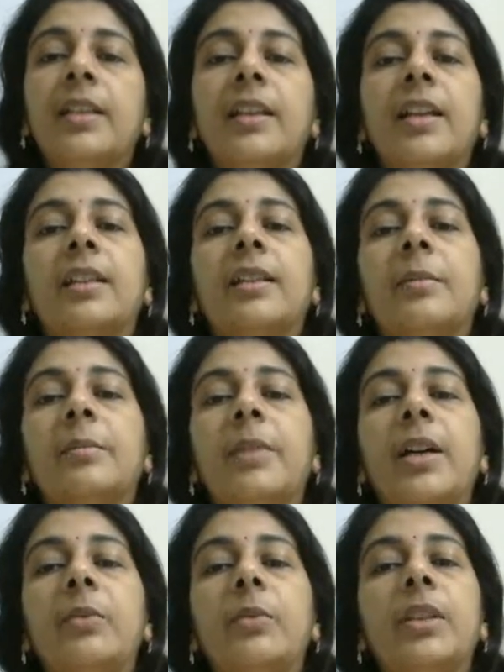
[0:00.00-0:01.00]
कैन
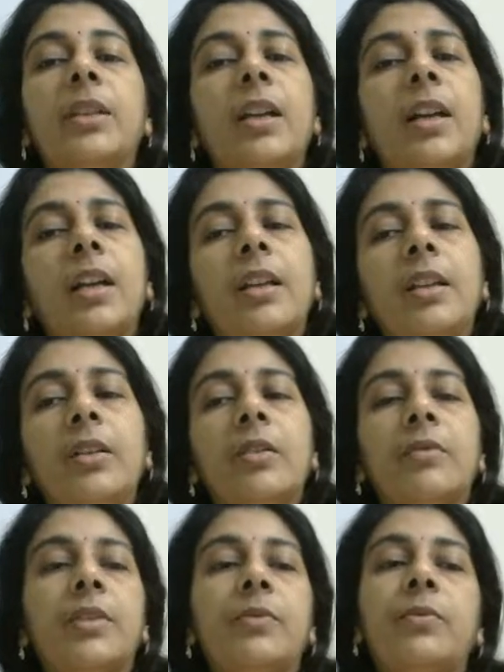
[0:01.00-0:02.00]
कंबाइन विथ एनी
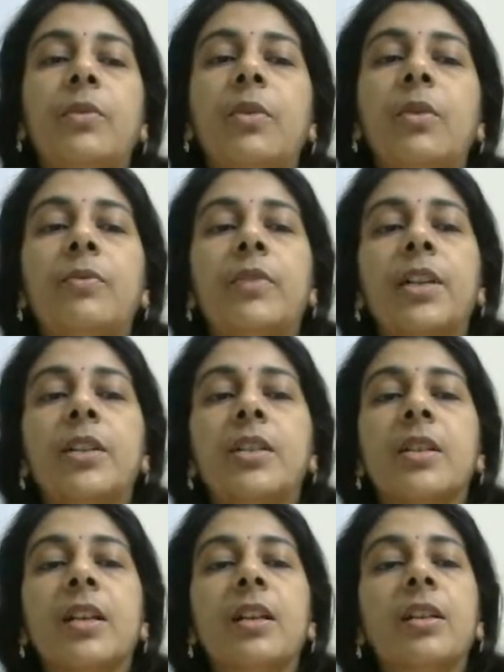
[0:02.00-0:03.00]
ऑफ द फोर
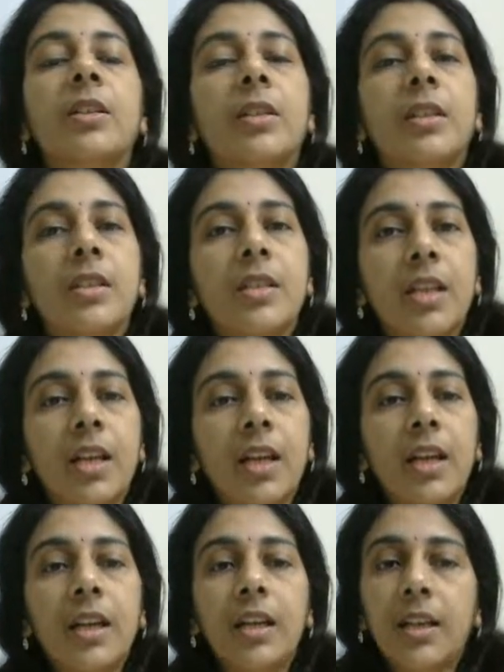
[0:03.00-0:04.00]
फंक्शनल जे
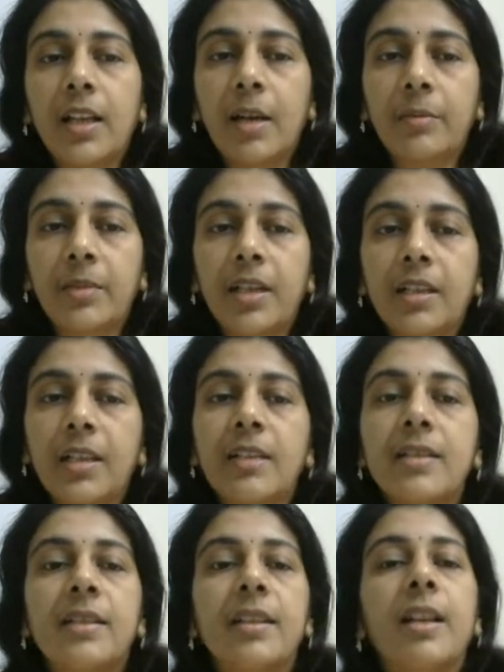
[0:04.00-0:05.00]
लैमडा या
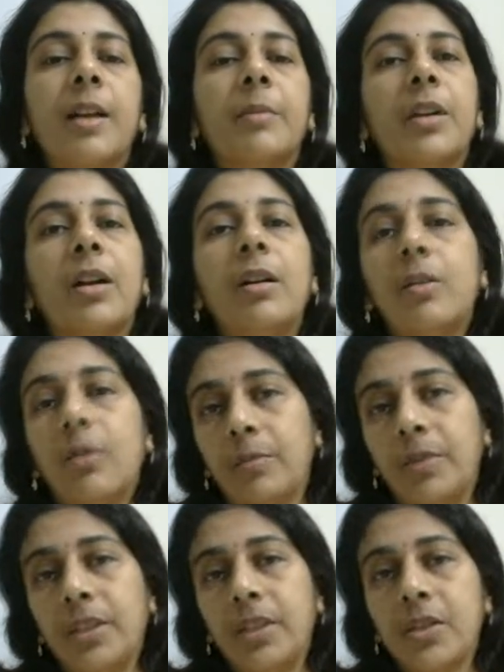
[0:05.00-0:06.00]
सी लैमडा
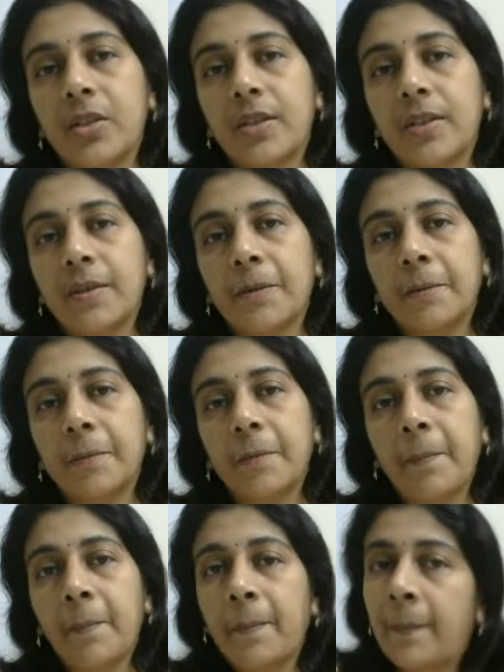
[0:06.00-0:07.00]
कॉम्बिनेशंस
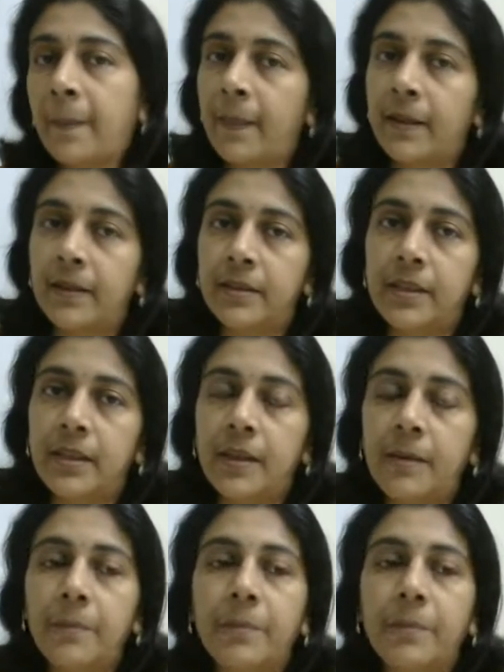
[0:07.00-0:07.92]
ठीक है